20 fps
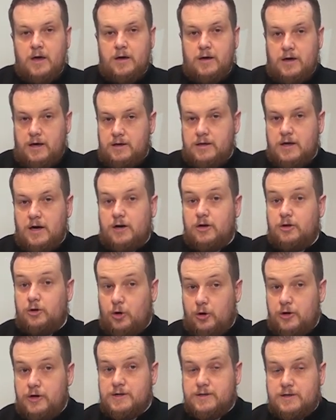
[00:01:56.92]
Jednak
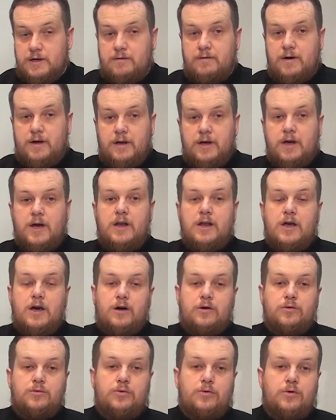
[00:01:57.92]
to jest Ewangelia,
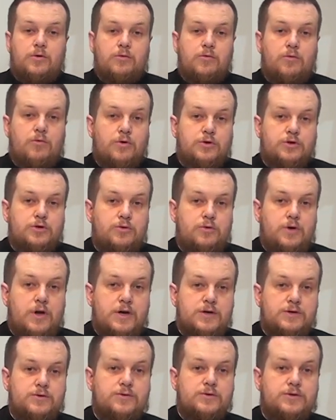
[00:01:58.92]
którą głosił
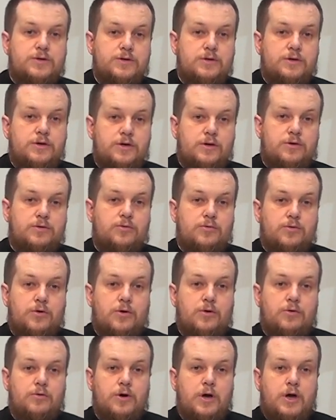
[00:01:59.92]
Jezus i
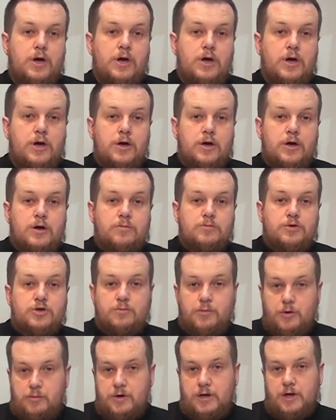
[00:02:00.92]
którą
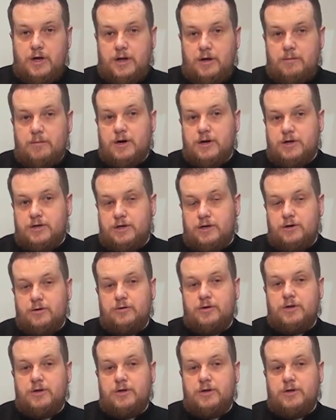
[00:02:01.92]
przypomina nam każdego